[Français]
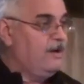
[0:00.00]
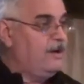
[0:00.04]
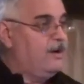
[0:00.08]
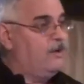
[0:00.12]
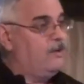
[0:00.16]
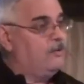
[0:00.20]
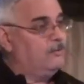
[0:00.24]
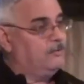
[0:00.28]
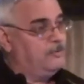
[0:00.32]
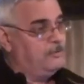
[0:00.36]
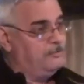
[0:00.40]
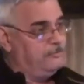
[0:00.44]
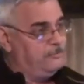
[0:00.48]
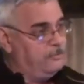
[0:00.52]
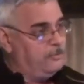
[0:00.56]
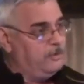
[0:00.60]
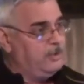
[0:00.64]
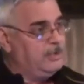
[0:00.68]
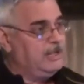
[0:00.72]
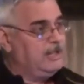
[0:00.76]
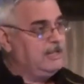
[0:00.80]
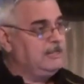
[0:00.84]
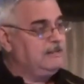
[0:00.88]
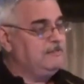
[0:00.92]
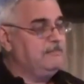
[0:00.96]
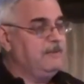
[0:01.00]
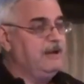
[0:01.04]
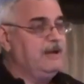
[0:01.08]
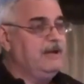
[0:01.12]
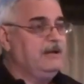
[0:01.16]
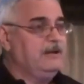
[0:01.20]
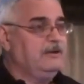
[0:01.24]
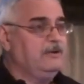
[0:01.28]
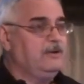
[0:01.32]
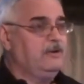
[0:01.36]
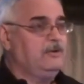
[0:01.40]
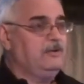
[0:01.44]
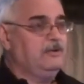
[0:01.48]
On a vu également
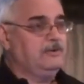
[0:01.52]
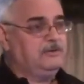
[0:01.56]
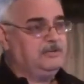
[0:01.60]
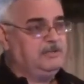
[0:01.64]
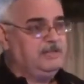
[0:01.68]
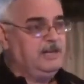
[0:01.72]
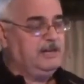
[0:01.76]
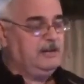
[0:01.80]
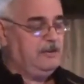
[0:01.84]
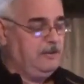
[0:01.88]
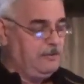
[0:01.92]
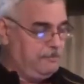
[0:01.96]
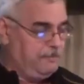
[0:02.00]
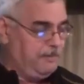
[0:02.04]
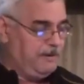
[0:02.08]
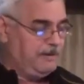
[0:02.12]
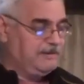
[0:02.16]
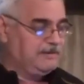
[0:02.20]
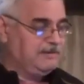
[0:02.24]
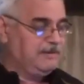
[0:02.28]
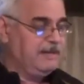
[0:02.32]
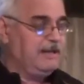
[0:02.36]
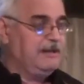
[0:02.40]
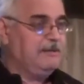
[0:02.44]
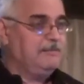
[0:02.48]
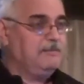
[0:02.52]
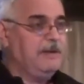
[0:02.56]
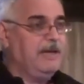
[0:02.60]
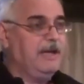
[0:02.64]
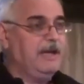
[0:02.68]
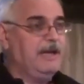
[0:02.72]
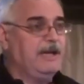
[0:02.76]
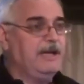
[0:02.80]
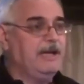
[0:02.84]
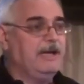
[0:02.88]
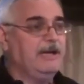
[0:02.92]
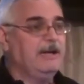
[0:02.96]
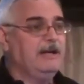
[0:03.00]
que le siècle présent,
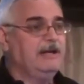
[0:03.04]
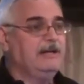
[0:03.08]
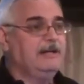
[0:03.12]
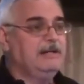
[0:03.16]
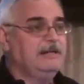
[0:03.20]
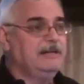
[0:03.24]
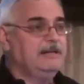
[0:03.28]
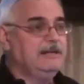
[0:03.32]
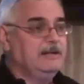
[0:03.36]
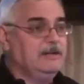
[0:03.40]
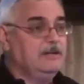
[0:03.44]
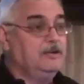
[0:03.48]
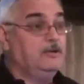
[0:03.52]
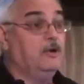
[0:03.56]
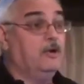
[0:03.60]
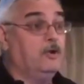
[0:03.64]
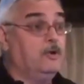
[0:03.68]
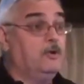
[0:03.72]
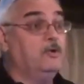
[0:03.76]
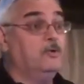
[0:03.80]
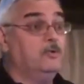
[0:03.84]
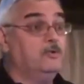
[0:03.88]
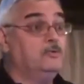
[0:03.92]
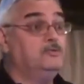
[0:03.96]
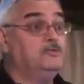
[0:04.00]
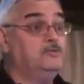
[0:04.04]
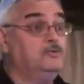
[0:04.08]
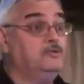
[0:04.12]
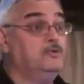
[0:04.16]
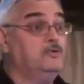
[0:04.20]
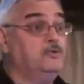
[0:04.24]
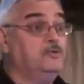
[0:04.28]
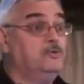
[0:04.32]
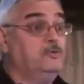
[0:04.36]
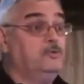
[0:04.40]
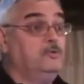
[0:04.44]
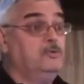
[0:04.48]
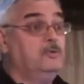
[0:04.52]
bien, il y a un
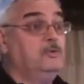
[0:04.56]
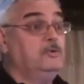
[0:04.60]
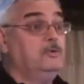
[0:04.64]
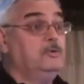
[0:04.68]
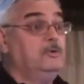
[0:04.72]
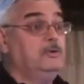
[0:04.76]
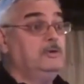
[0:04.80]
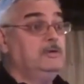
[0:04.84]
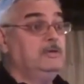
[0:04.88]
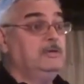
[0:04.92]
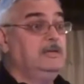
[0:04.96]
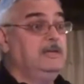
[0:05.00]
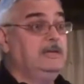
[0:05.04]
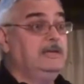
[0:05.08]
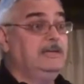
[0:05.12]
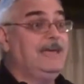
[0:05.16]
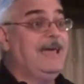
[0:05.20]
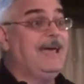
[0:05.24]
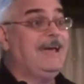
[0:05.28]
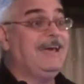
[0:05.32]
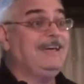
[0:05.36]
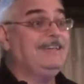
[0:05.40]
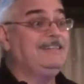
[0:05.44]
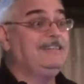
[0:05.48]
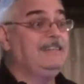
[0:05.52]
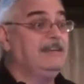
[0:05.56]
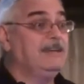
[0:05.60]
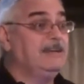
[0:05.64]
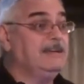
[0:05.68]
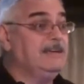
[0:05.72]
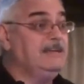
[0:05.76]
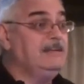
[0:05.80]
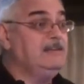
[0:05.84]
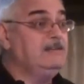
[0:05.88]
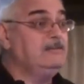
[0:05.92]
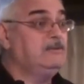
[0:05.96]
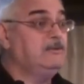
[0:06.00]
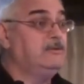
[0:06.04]
Dieu qui
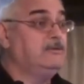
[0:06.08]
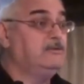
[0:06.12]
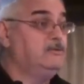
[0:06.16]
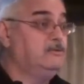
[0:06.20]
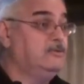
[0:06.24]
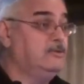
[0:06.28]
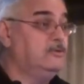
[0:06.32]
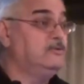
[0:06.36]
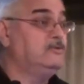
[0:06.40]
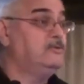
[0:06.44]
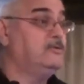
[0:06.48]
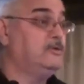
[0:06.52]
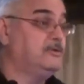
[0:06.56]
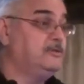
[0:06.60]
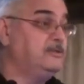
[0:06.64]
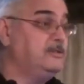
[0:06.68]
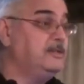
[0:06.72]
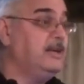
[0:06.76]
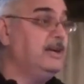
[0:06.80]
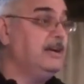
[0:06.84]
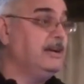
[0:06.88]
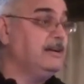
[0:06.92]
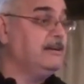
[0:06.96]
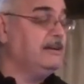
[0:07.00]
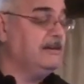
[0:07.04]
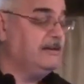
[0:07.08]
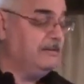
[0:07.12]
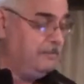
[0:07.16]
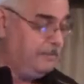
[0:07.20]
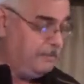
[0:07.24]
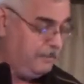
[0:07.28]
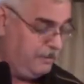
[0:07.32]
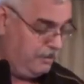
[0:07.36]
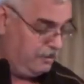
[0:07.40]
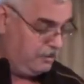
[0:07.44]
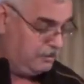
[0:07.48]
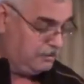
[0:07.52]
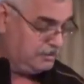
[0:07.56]
caractérise le Dieu de ce siècle.
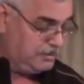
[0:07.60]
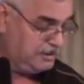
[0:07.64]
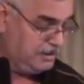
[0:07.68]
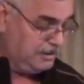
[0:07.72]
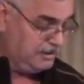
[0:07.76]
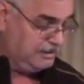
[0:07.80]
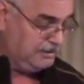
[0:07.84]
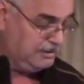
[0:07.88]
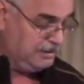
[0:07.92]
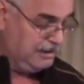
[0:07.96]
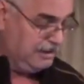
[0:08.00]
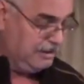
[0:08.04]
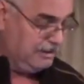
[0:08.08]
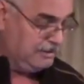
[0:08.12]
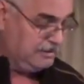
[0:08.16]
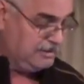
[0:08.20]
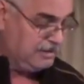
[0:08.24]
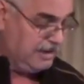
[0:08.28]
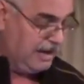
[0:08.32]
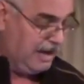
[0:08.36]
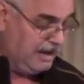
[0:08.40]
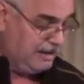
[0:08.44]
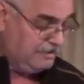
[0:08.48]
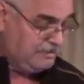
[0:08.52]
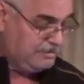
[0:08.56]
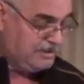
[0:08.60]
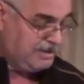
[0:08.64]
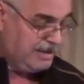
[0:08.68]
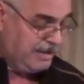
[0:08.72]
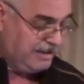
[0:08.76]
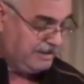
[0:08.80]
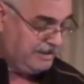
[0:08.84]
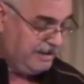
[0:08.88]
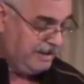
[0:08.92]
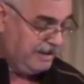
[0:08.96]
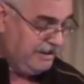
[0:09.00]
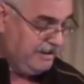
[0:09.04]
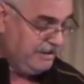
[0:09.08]
On sait que c'est le diable,
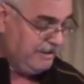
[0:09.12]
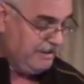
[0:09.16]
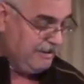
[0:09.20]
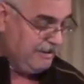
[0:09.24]
Satan.